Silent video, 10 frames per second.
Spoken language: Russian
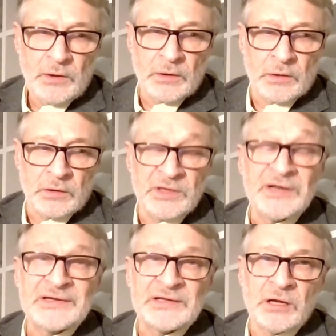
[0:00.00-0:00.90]
Э,
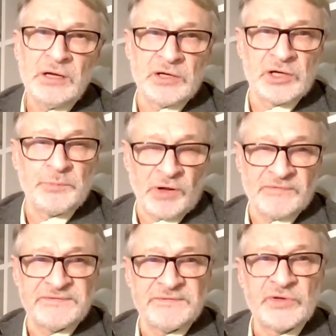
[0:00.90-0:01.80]
электоральных
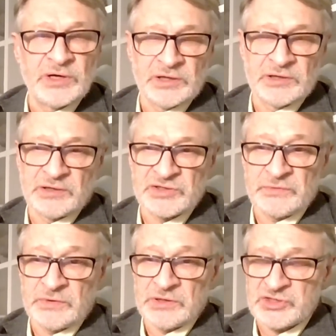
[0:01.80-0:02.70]
прав, так это
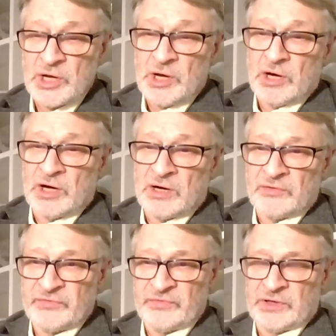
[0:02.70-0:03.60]
называлось. А
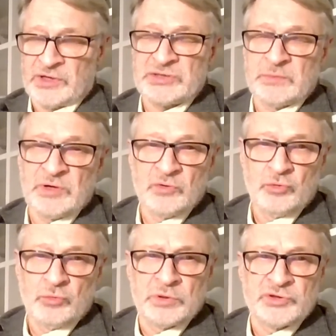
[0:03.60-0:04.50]
в 2012
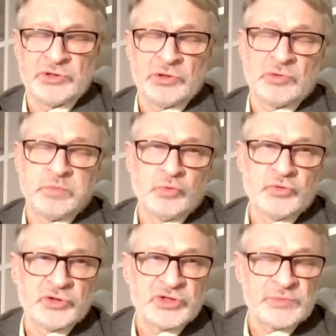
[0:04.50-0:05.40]
году президент
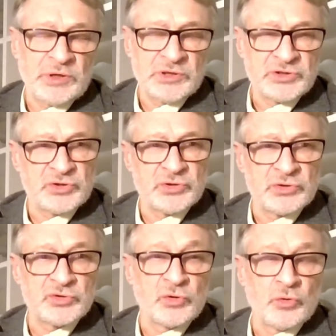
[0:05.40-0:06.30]
Путин избрался
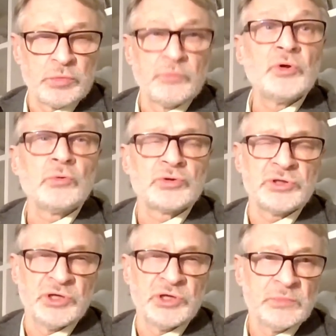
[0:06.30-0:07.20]
с грубым
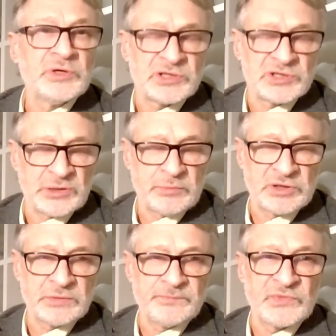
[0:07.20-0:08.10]
нарушением этих
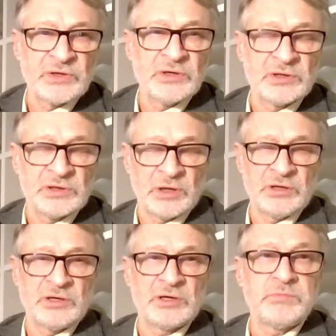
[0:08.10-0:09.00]
самых
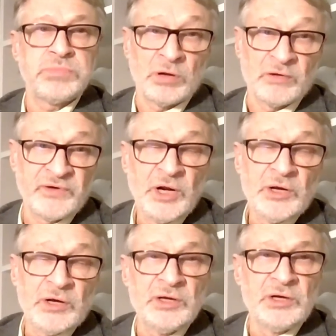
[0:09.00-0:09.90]
электоральных прав
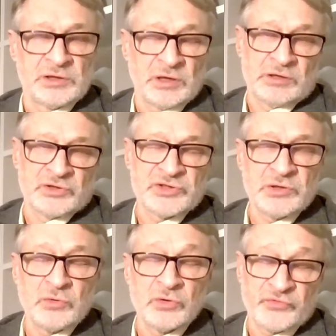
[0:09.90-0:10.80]
и электоральных
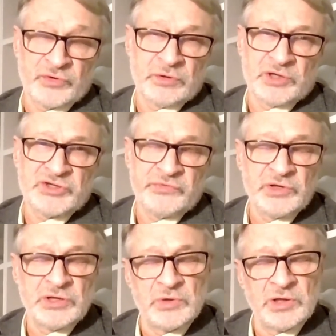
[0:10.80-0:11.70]
законов. И
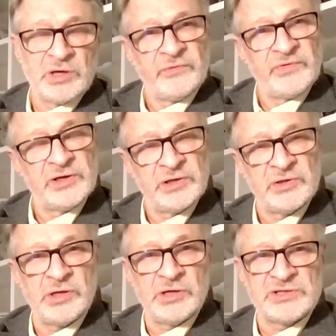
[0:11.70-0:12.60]
очевидный был конфликт
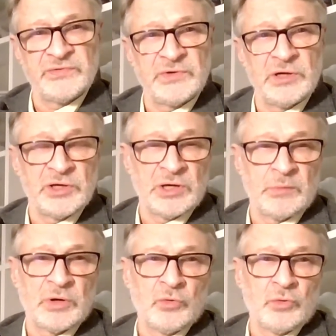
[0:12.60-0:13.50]
интересов, как я
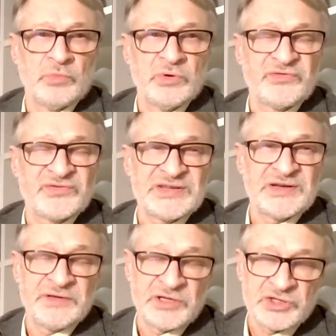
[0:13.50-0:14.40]
могу быть в
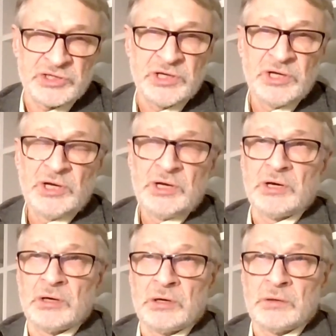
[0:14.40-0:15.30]
Совете
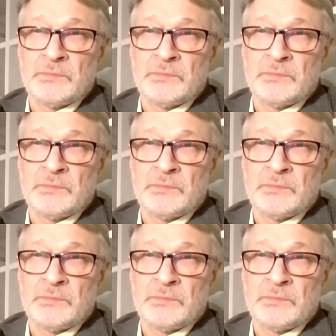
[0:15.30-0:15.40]
э,